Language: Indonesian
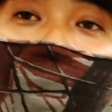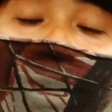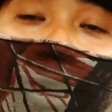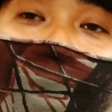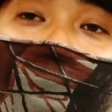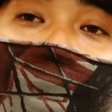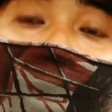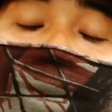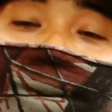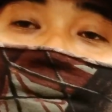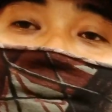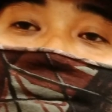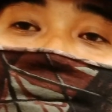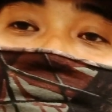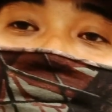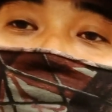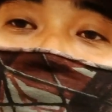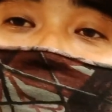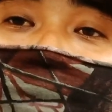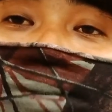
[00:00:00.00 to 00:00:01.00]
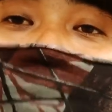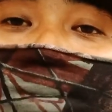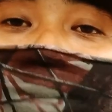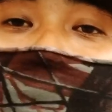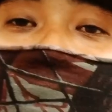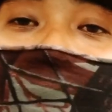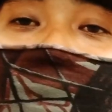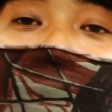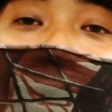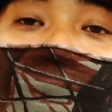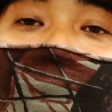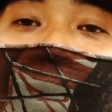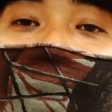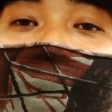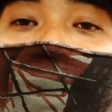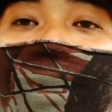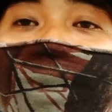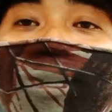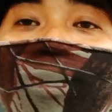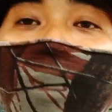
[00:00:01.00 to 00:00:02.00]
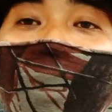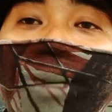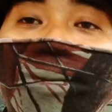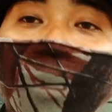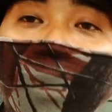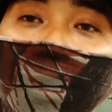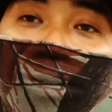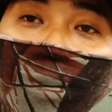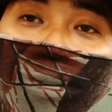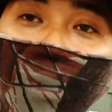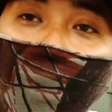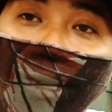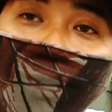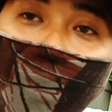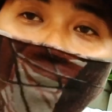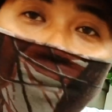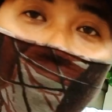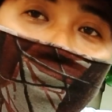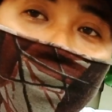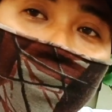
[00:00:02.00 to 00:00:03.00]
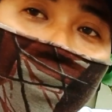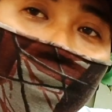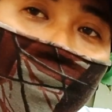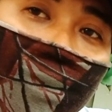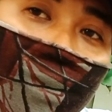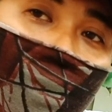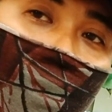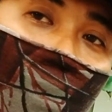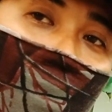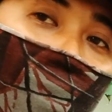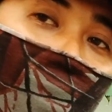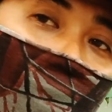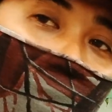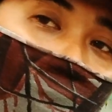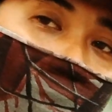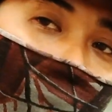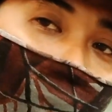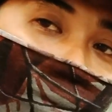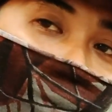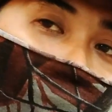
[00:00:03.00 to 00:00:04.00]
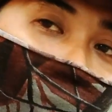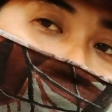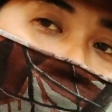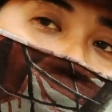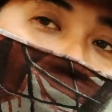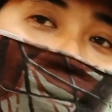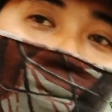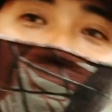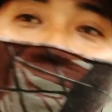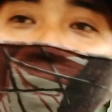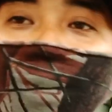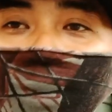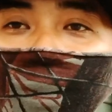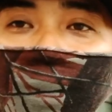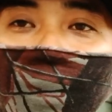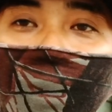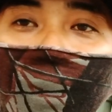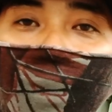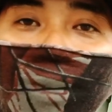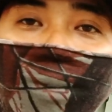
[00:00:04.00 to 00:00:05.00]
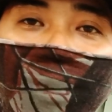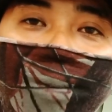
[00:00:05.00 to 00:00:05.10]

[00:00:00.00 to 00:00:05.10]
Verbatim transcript: saja pembahasan kali ini. Kurang lebihnya mohon maaf sahabat. Assalamualaikum warahmatullahi